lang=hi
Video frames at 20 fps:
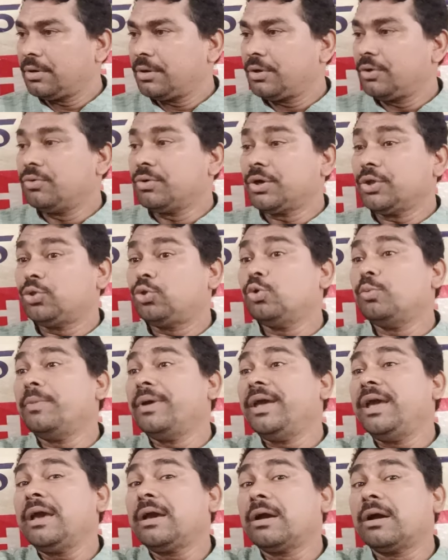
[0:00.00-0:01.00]
क्योंकि तुम
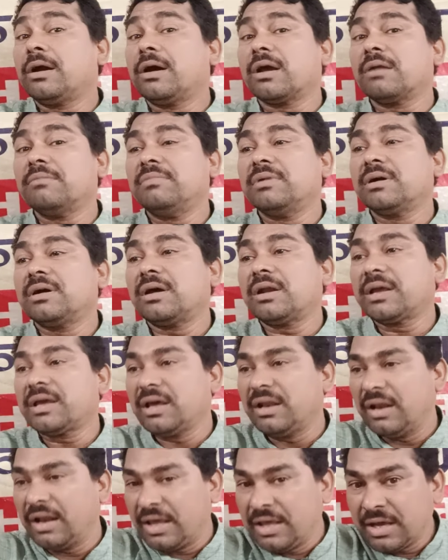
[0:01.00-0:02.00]
एक कर्म करके
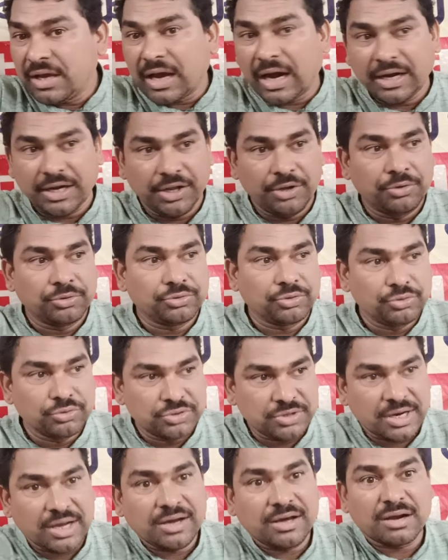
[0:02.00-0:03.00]
नहीं काटे हो तो
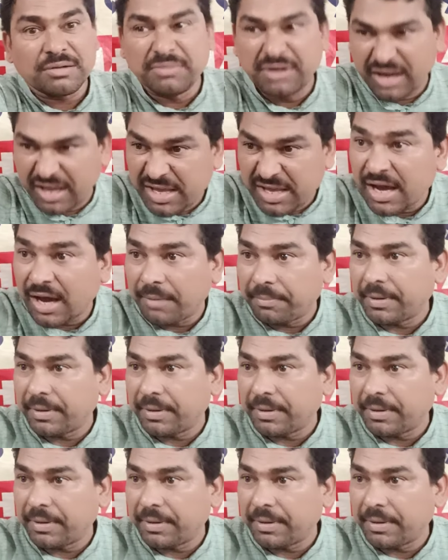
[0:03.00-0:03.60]
दूसरा कर्म नहीं आ